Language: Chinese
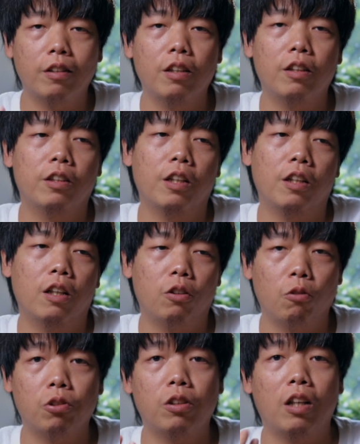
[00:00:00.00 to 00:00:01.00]
有的这些呢，
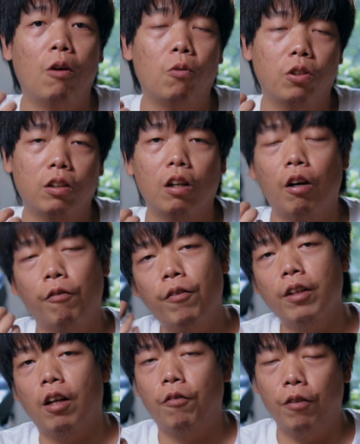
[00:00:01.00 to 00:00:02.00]
都是让我得到了
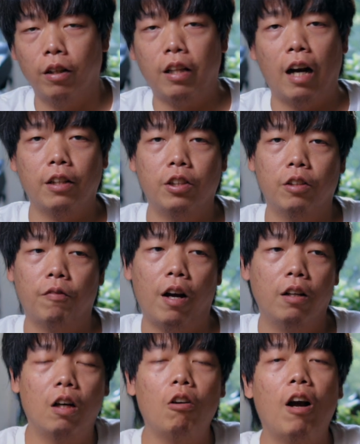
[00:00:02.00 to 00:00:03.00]
非常非常大的启
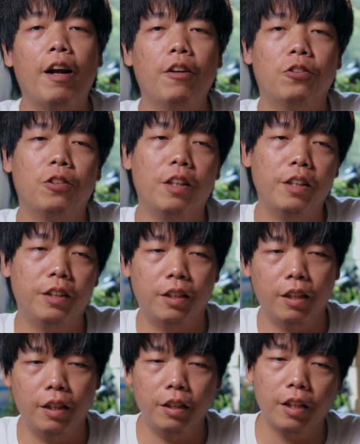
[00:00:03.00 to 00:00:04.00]
发。然后还有值得一
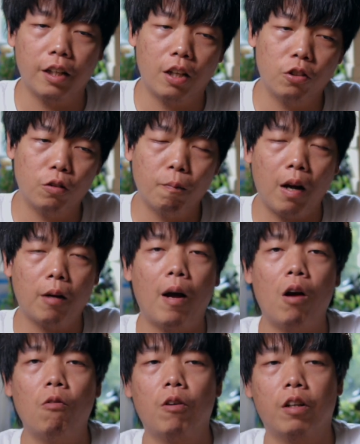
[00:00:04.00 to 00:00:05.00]
提的一点呢，就是 Mark
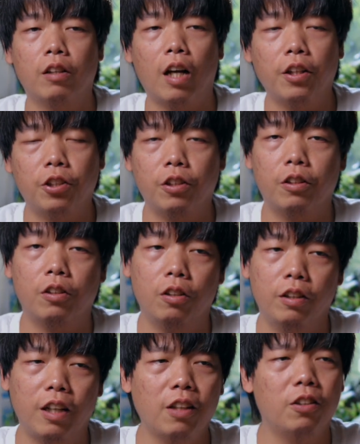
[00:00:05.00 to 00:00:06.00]
Power 呢，他其
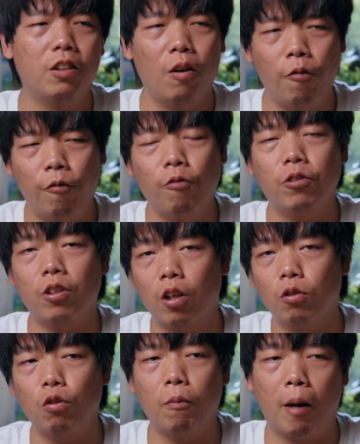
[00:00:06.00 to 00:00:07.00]
实应该是跟富士
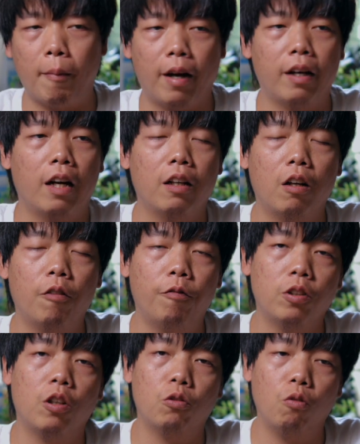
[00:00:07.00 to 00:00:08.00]
合作吧，马格南和
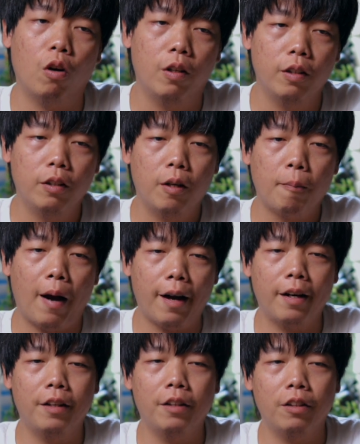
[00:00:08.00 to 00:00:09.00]
富士合作拍
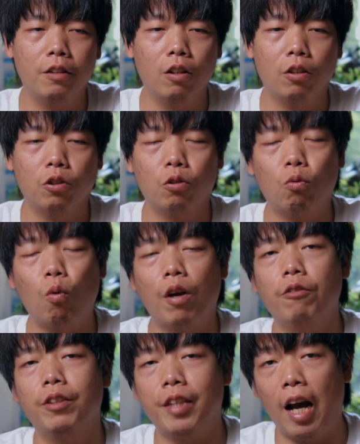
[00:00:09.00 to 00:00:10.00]
了一个就是
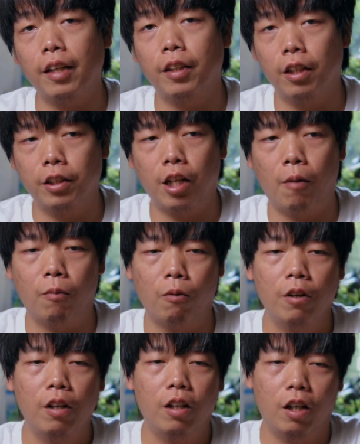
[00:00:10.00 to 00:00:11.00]
关于家庭的项目。
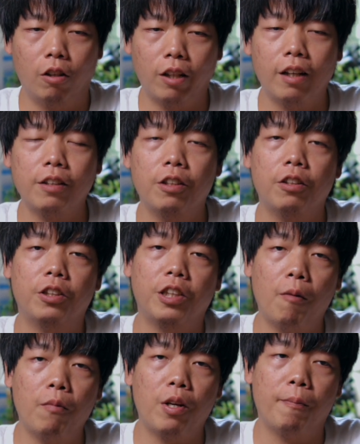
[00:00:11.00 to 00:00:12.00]
然后他在这个
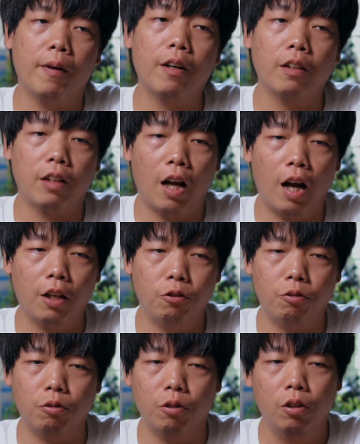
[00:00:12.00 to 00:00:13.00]
项目里面呢，他
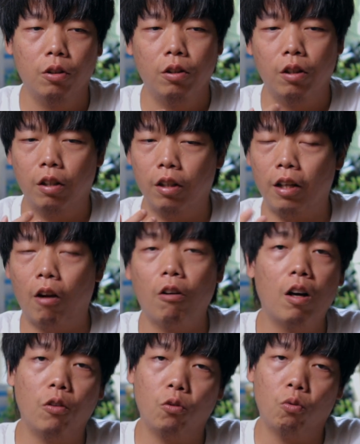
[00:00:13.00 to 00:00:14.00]
去呃聊了
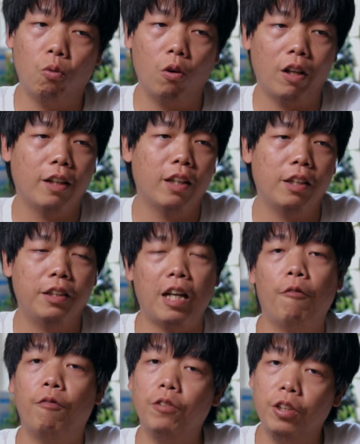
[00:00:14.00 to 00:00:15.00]
很多，他在
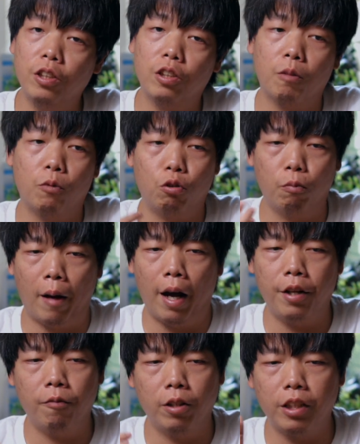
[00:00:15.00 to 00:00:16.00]
家附近怎么去
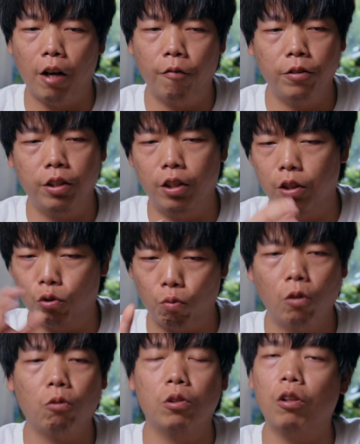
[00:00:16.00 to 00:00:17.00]
拍，因为家附近你
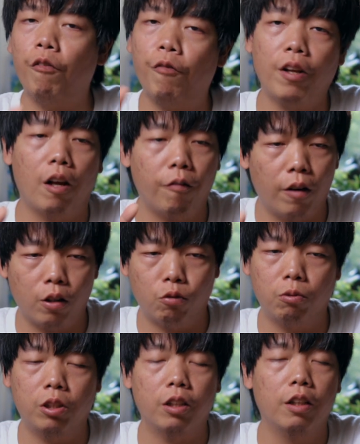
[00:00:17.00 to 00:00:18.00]
所有东西都非常非常
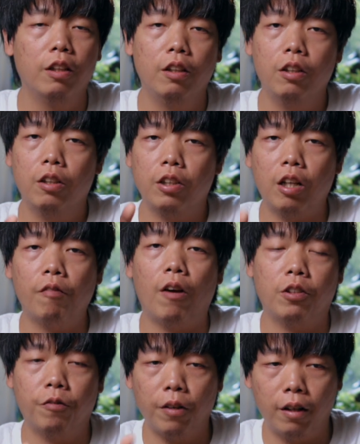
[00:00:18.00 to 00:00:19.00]
熟悉，想
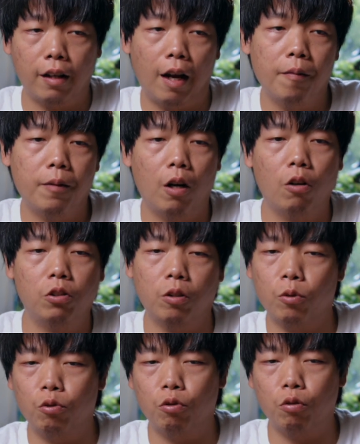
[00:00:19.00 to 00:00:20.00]
法是非常难。然后怎
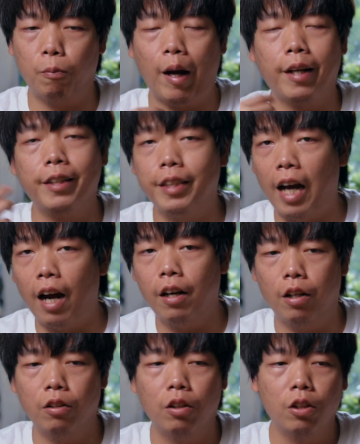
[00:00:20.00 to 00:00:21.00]
么去拍家
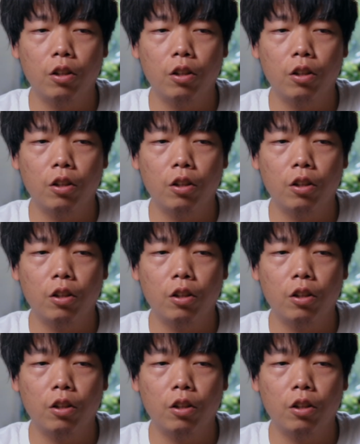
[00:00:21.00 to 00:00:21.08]
人。